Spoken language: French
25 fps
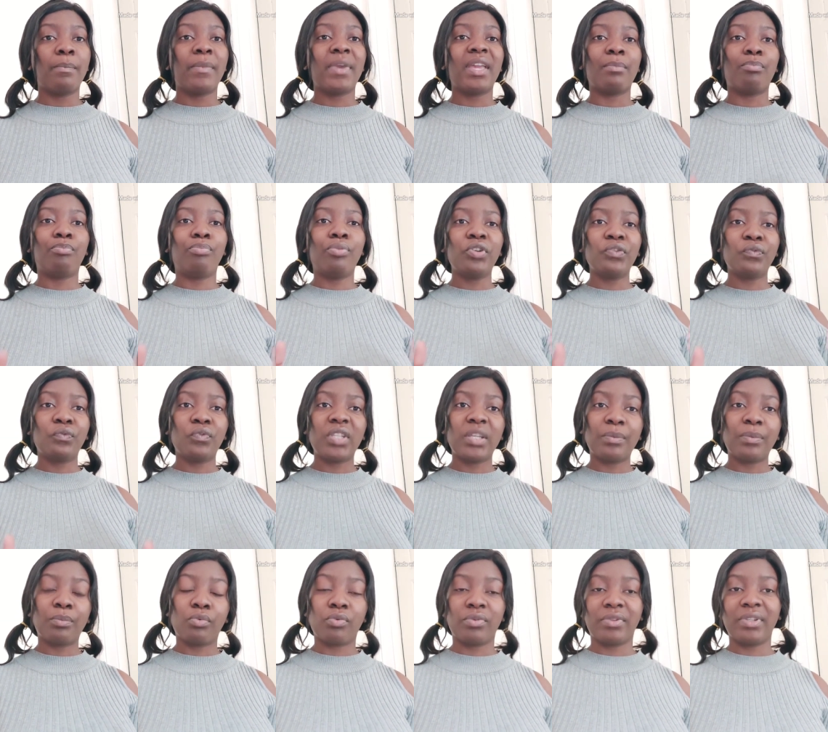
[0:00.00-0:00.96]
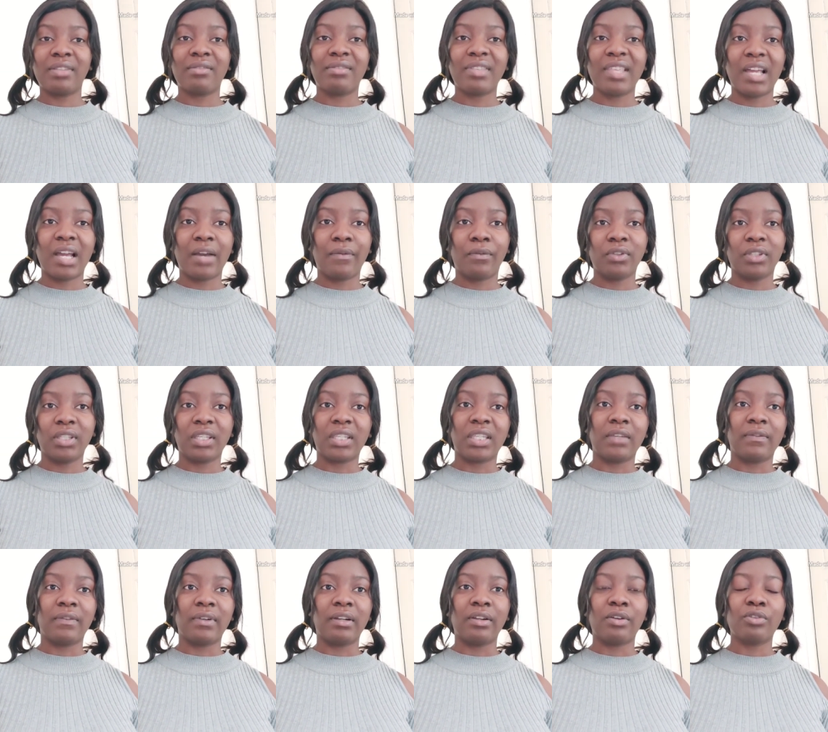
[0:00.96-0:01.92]
Mais plus vous déposez tard à votre
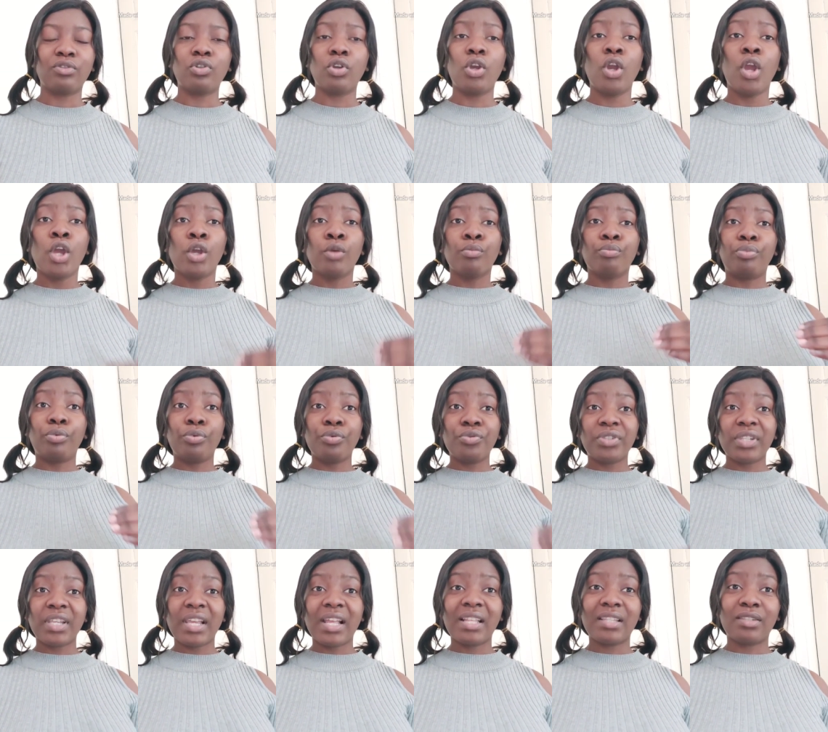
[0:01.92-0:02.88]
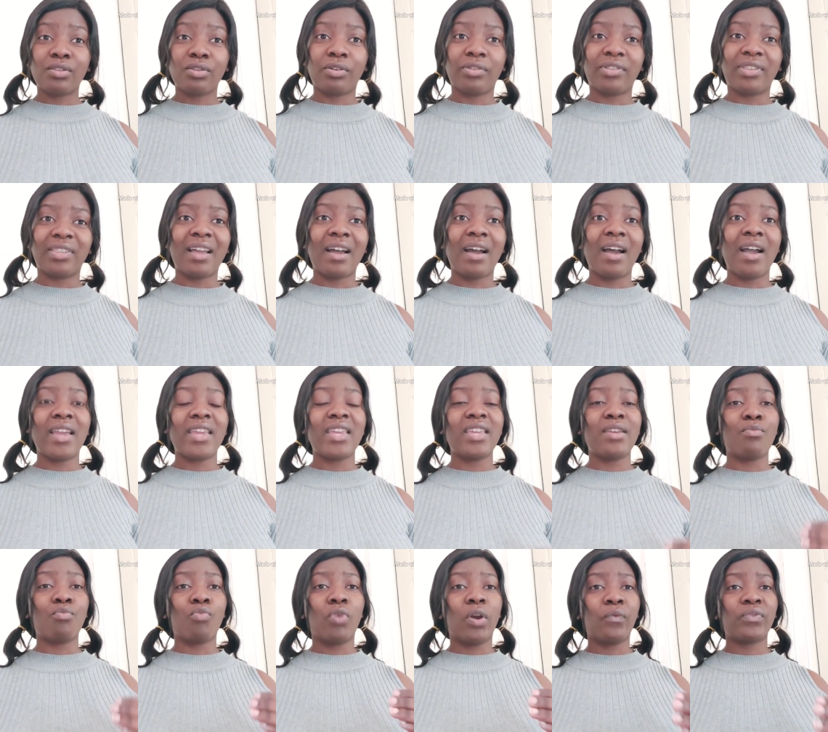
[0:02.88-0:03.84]
équivalente, plus elle sort tard
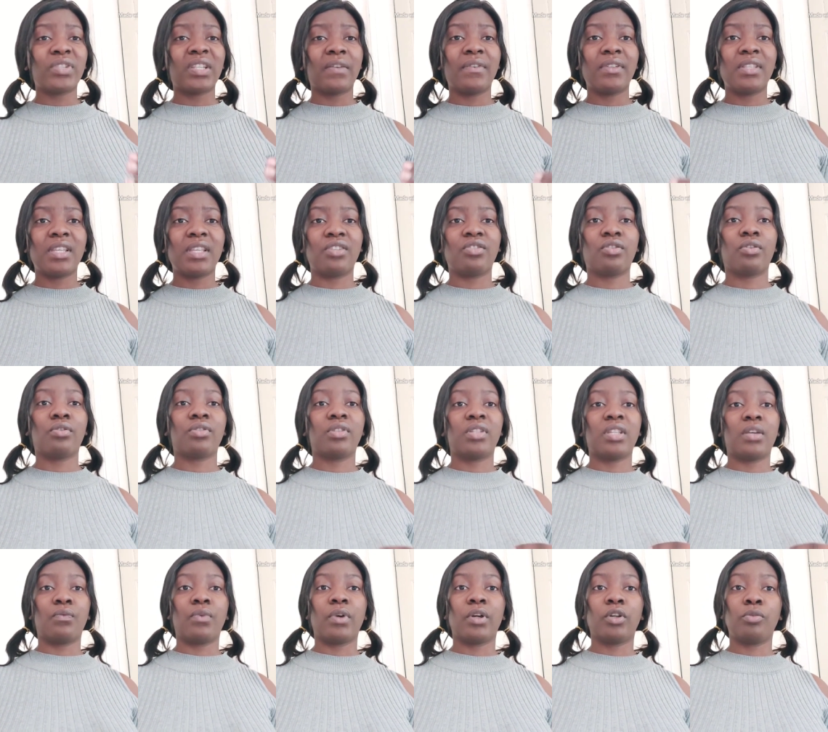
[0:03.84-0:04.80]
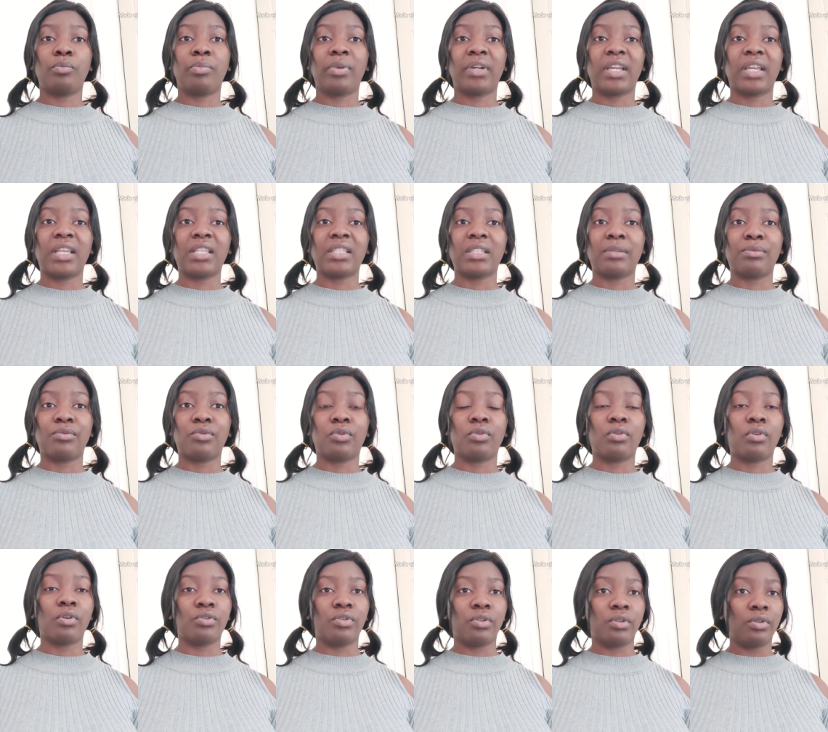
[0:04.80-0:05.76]
et moins vous avez des chances d'avoir une
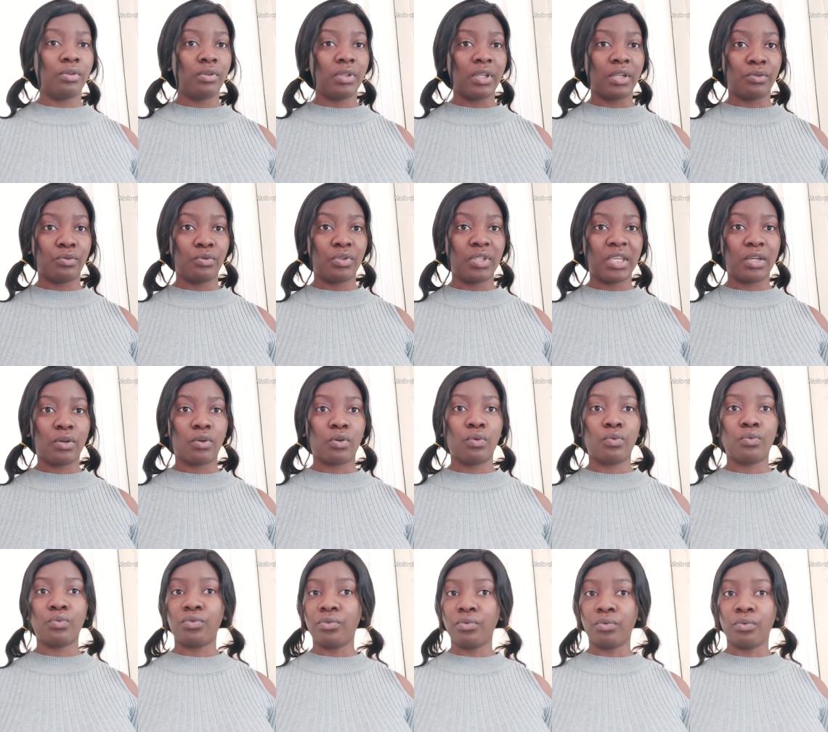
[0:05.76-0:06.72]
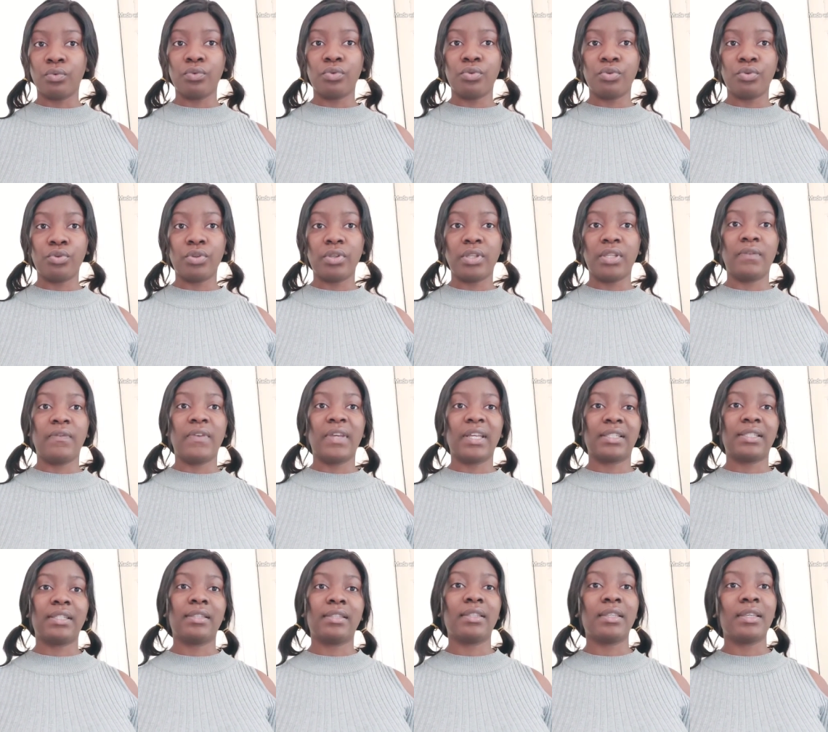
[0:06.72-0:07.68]
préinscription dans une, école ou une
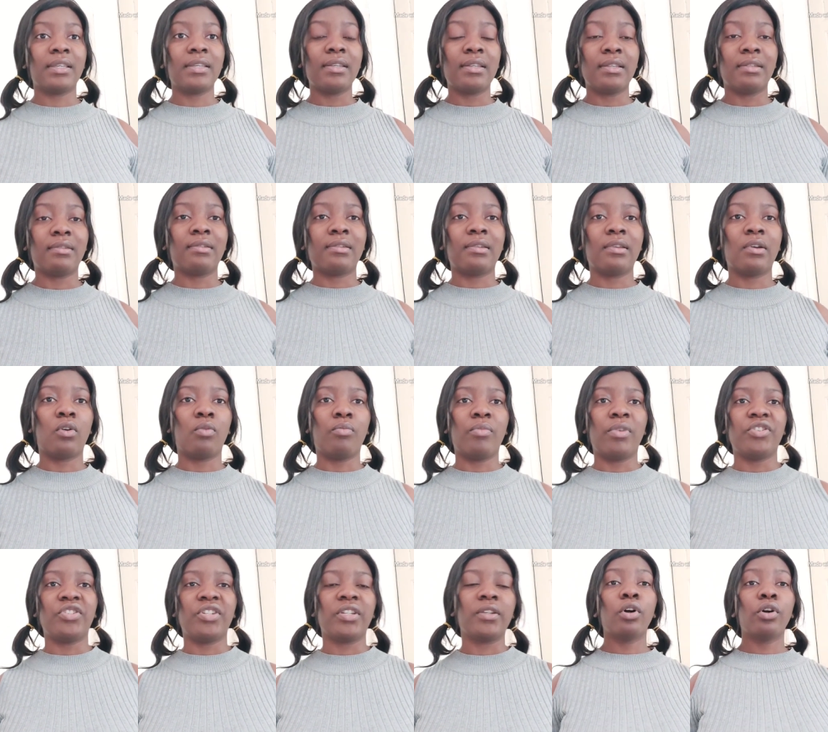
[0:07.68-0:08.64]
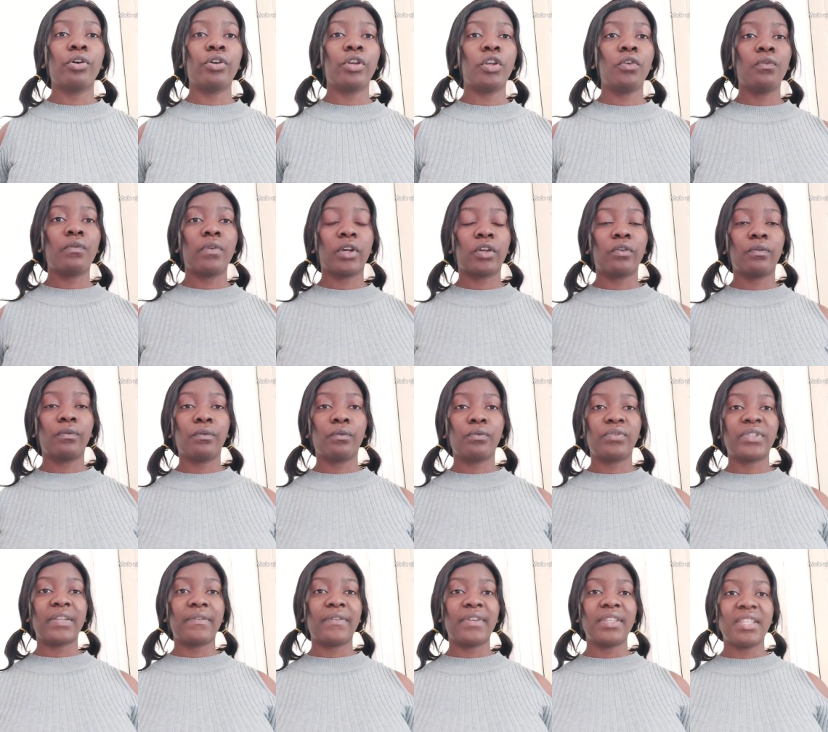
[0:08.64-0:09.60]
université ici en Belgique. Donc, une fois que vous,
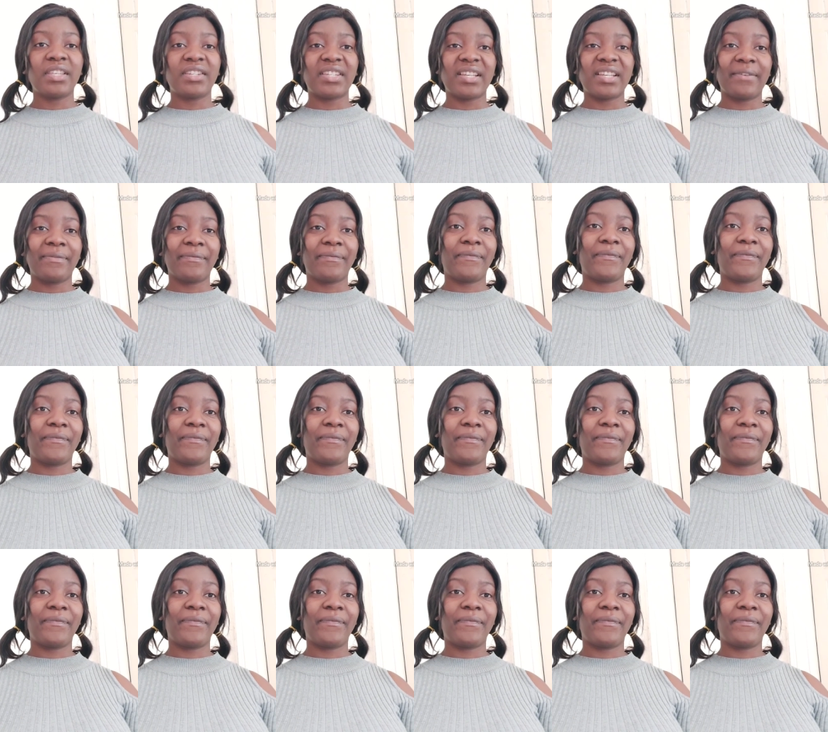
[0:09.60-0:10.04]
vous avez déjà